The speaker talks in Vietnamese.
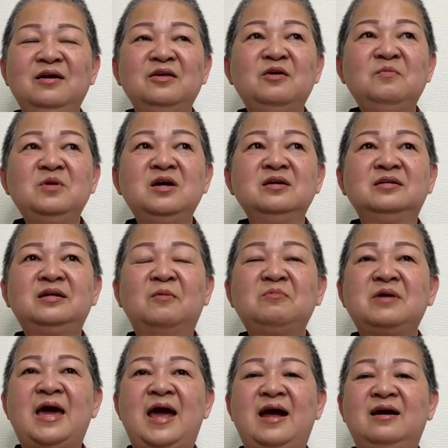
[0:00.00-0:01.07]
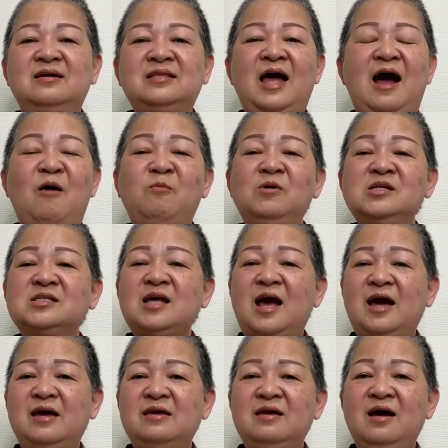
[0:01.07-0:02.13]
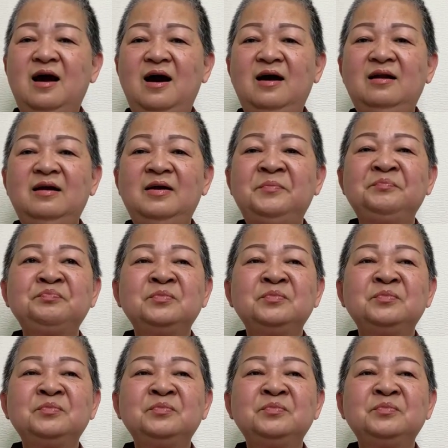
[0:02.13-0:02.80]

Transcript: giống như trong nhà người ta không có xài gì hết á